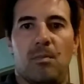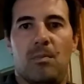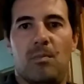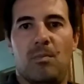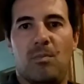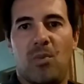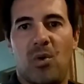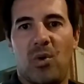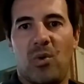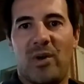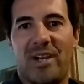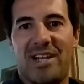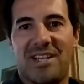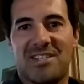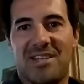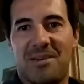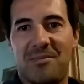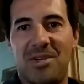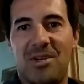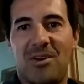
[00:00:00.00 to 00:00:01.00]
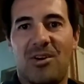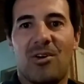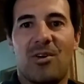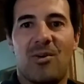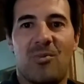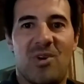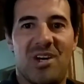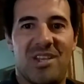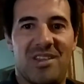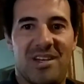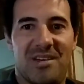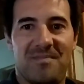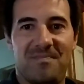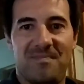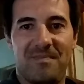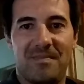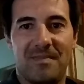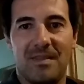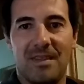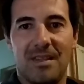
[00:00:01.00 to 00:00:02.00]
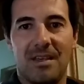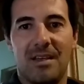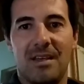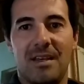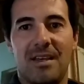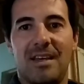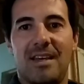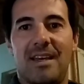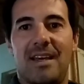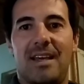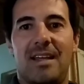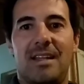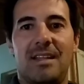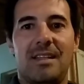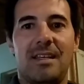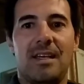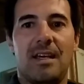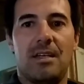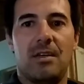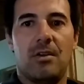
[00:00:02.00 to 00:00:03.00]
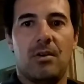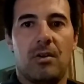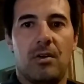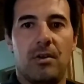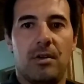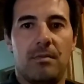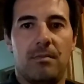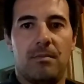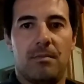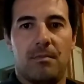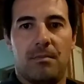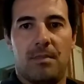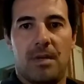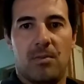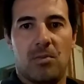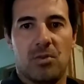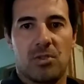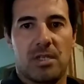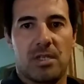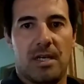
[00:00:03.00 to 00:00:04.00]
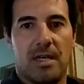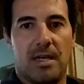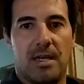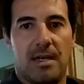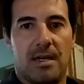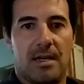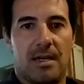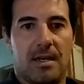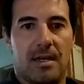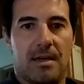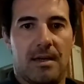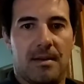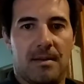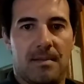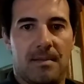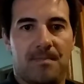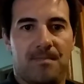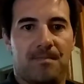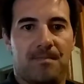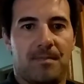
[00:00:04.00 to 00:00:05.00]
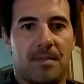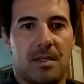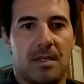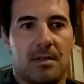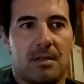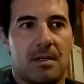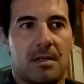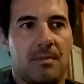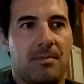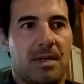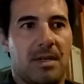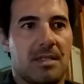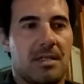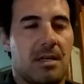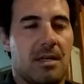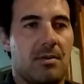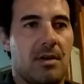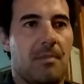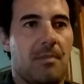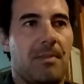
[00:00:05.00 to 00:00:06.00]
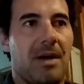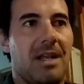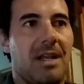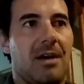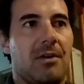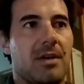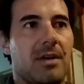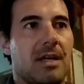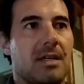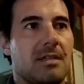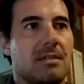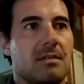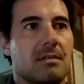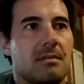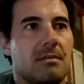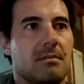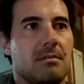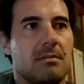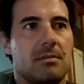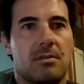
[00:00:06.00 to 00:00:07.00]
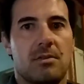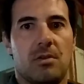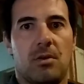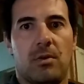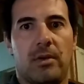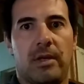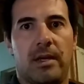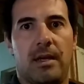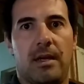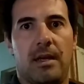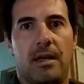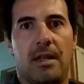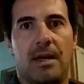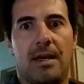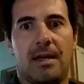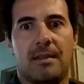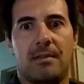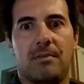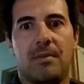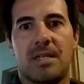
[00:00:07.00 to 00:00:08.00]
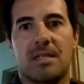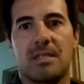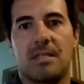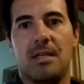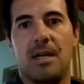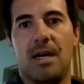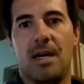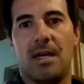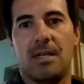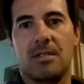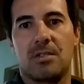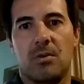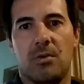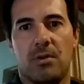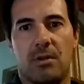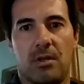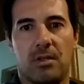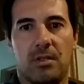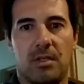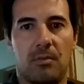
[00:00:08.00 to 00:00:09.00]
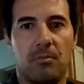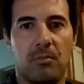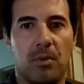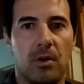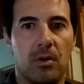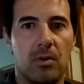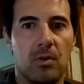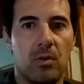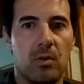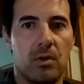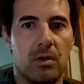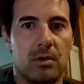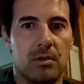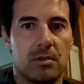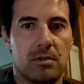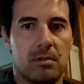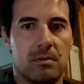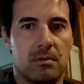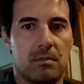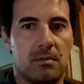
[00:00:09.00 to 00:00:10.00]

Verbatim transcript: Muy buenas amigos, ¿cómo andan? El día de hoy vamos a repasar unas palabras sobre la adversidad, sobre los tiempos duros,